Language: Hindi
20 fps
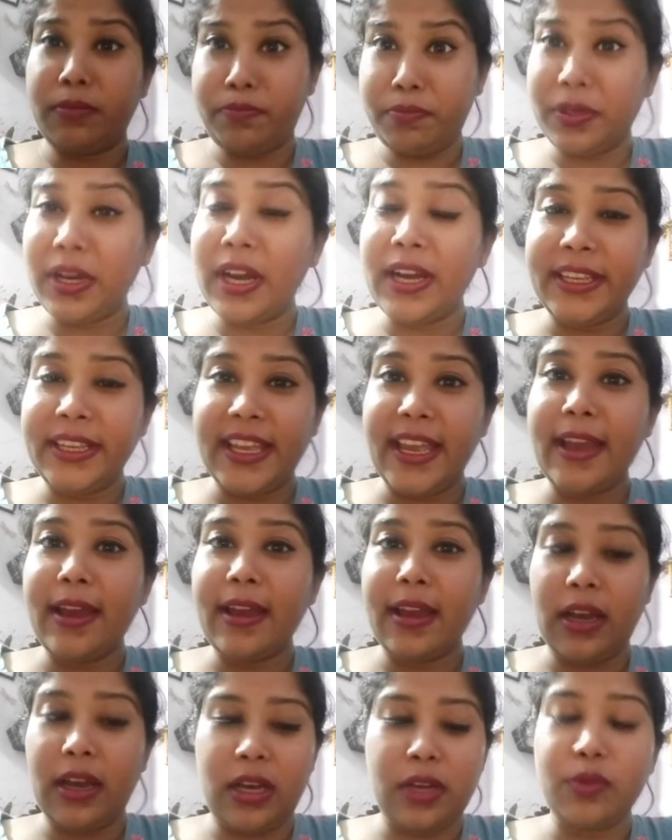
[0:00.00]
का
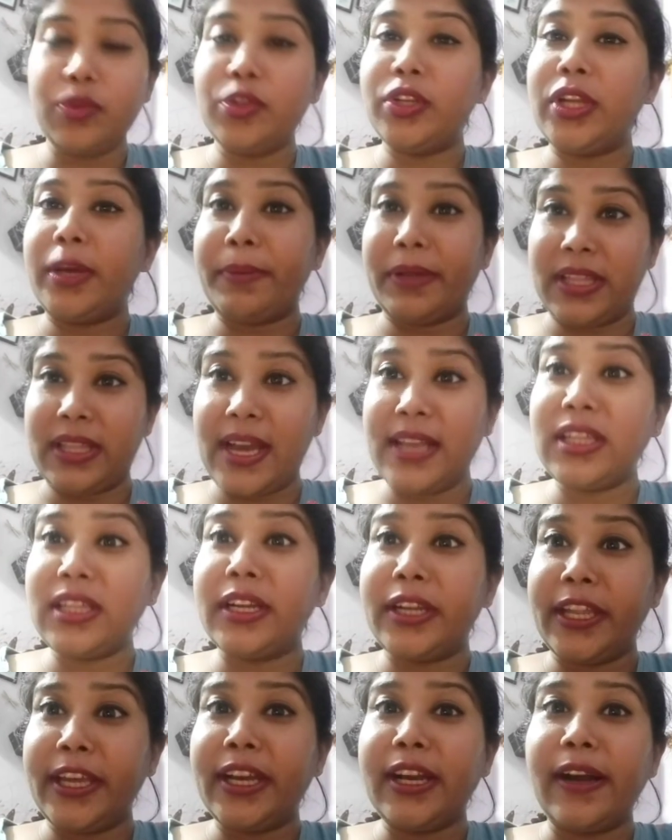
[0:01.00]
ये उन्होंने बताया
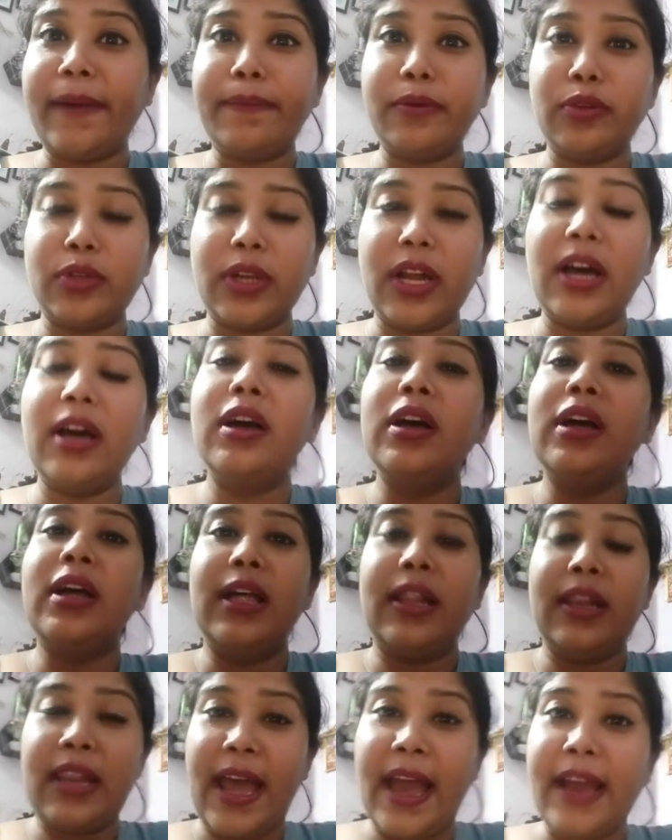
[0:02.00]
थर्टी का पूरा
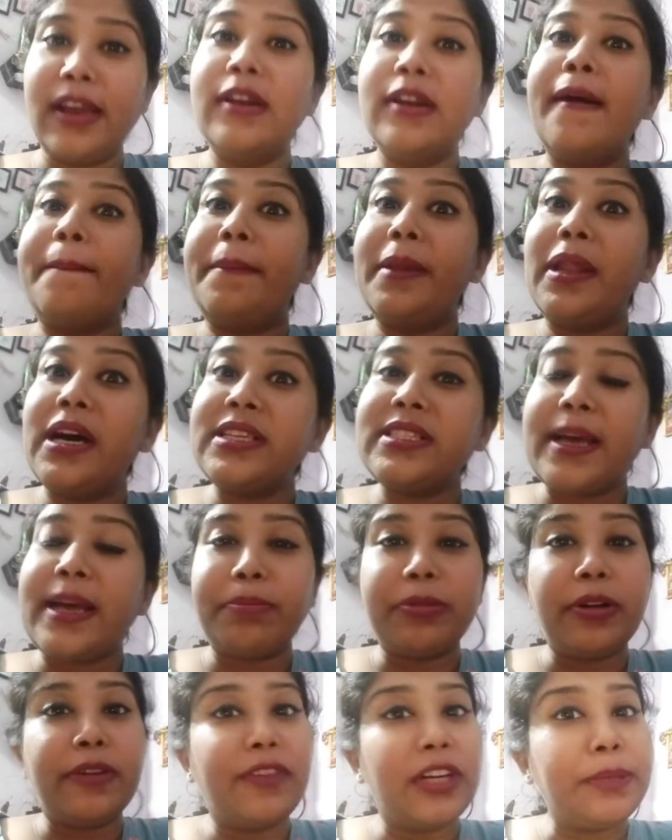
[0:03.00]
लैक प्लस
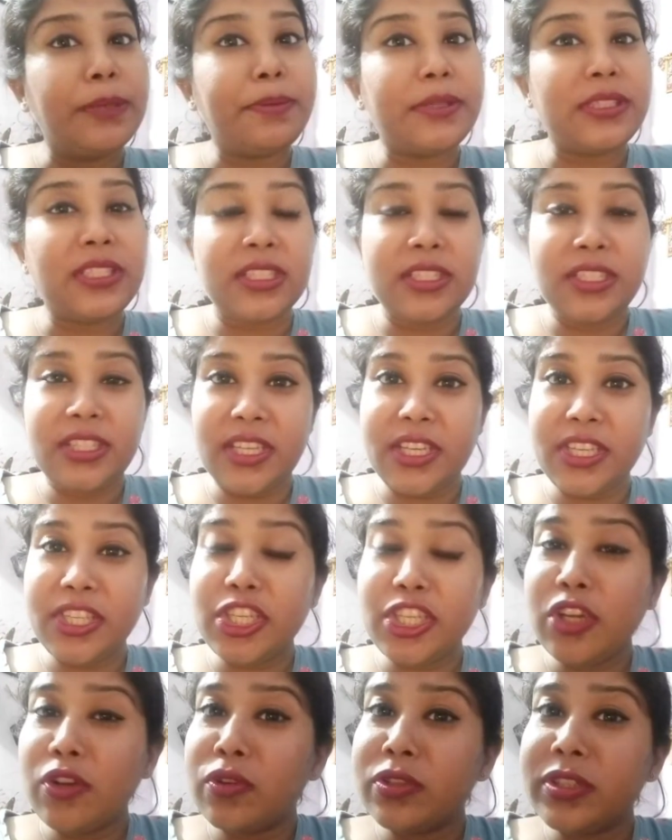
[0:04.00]
आपका वन परसेंट
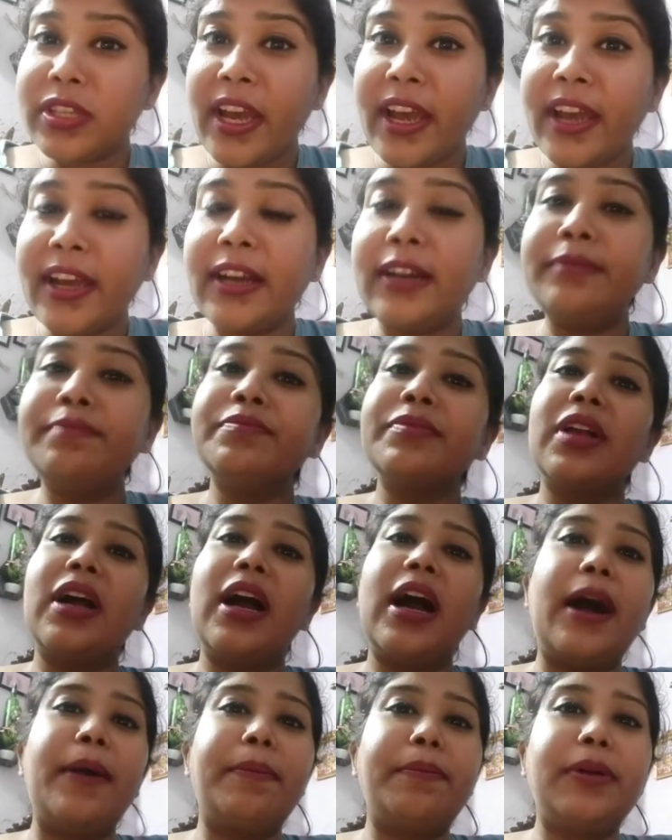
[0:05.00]
जीएसटी हो जाएगा
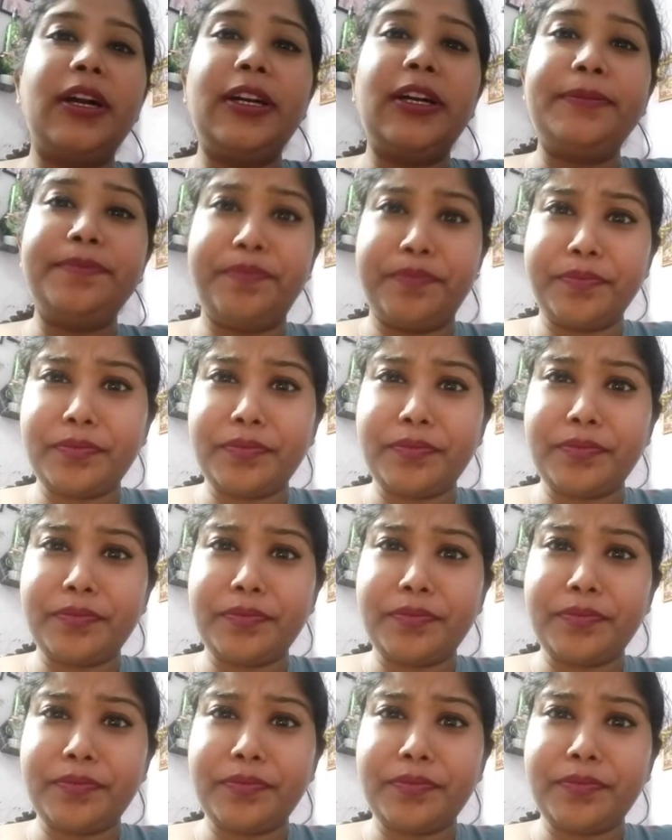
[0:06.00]
आपका